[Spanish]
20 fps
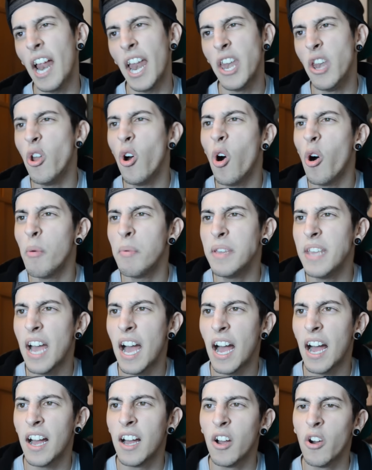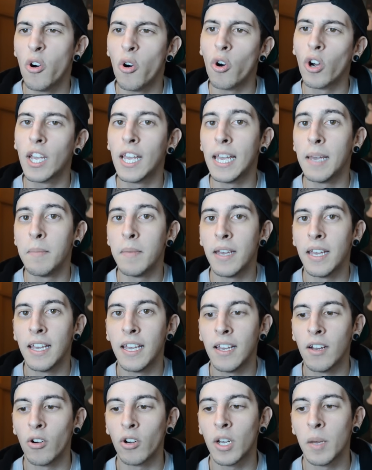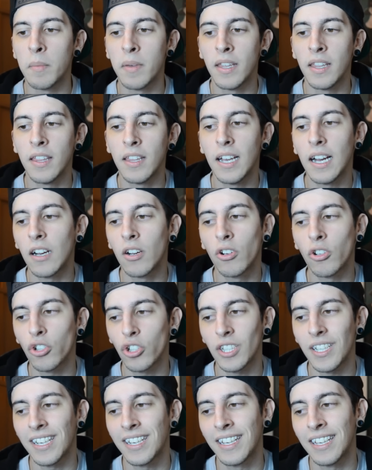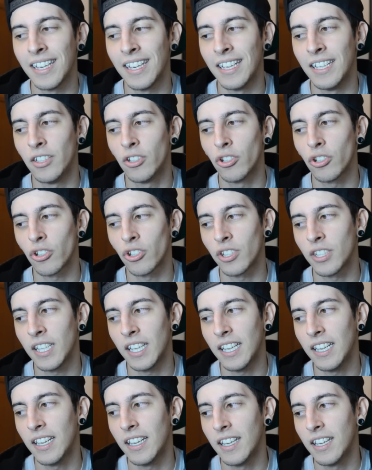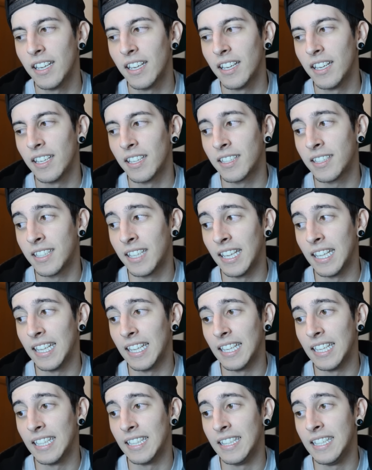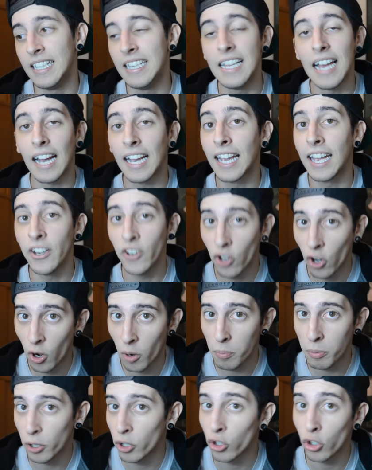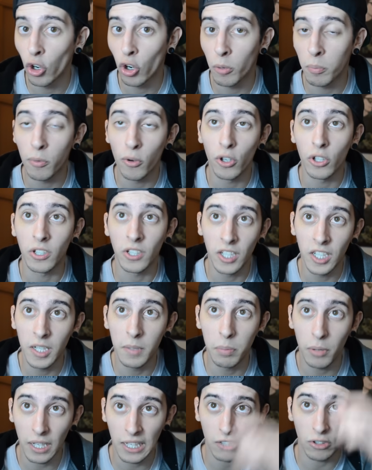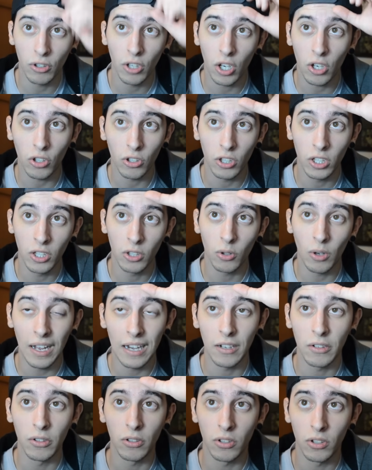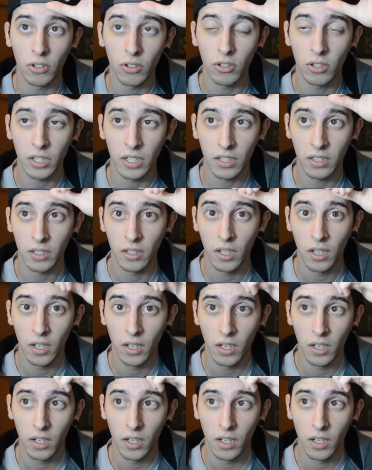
la novia? O que me, o que me digan cosas que yo sé que diría que no, pero no lo puedo decir porque estoy escondiendo algo. Entonces,